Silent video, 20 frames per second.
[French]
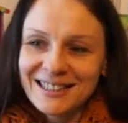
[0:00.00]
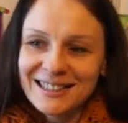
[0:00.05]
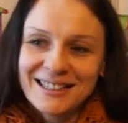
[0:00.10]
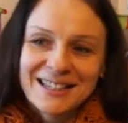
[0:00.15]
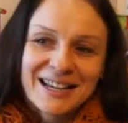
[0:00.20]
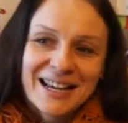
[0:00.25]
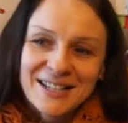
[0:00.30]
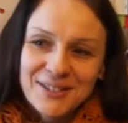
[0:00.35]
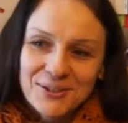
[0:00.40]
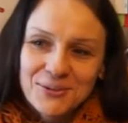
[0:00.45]

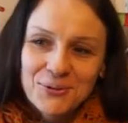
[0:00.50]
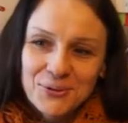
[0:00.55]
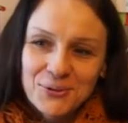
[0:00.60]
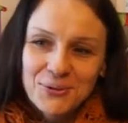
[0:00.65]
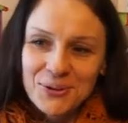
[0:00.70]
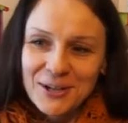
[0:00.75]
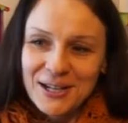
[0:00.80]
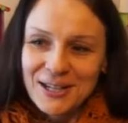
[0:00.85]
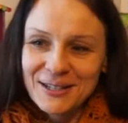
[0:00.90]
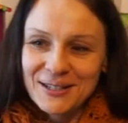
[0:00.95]
il reste
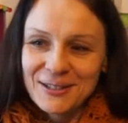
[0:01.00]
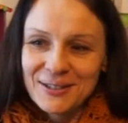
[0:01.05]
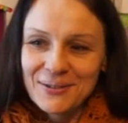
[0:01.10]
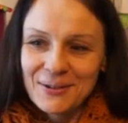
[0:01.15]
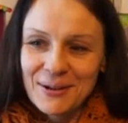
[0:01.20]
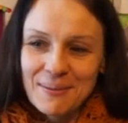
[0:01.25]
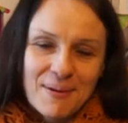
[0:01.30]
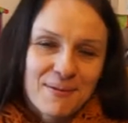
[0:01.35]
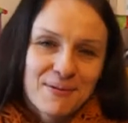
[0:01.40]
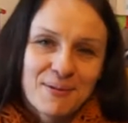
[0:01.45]
toujours
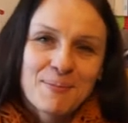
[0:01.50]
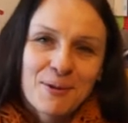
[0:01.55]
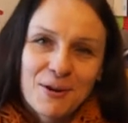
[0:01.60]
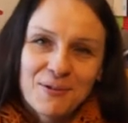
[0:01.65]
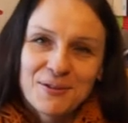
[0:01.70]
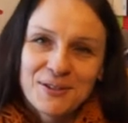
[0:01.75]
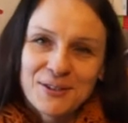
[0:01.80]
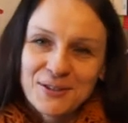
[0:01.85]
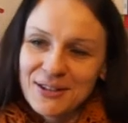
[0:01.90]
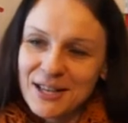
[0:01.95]
dans ma vie
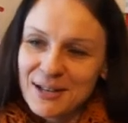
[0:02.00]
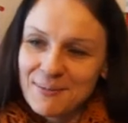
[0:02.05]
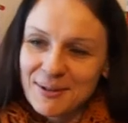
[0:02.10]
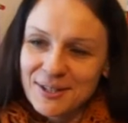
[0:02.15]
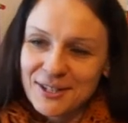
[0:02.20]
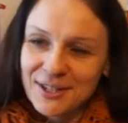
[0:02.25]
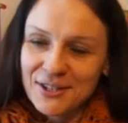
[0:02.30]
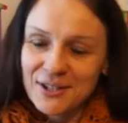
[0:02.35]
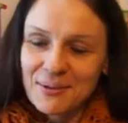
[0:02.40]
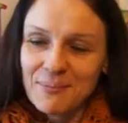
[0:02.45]
professionnelle
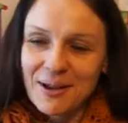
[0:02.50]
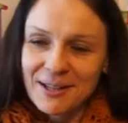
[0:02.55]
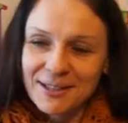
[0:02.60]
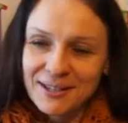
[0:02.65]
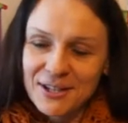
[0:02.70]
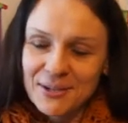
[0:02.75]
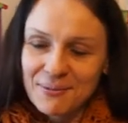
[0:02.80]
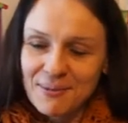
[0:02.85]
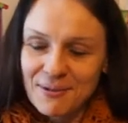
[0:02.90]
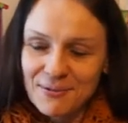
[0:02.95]
parce que je
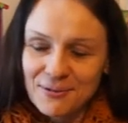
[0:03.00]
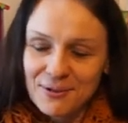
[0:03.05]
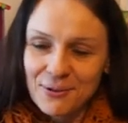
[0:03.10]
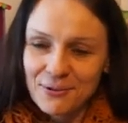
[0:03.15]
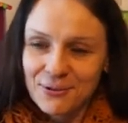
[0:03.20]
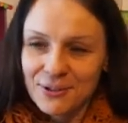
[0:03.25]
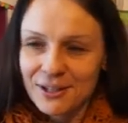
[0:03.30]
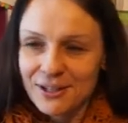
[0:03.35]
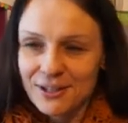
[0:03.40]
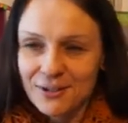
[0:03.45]
partage ma vie
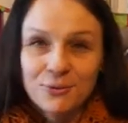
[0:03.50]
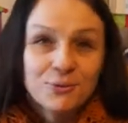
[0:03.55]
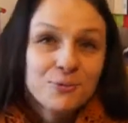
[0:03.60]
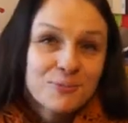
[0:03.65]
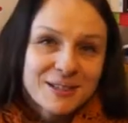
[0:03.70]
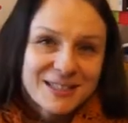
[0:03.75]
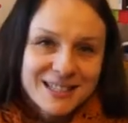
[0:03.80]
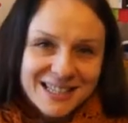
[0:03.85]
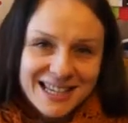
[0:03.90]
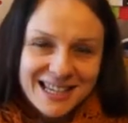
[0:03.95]
entre les deux
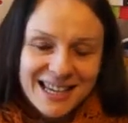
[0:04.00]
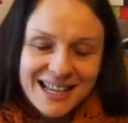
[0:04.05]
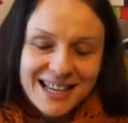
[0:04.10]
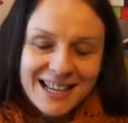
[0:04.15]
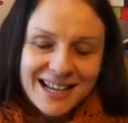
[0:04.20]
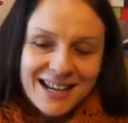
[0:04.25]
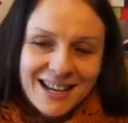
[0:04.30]
métiers.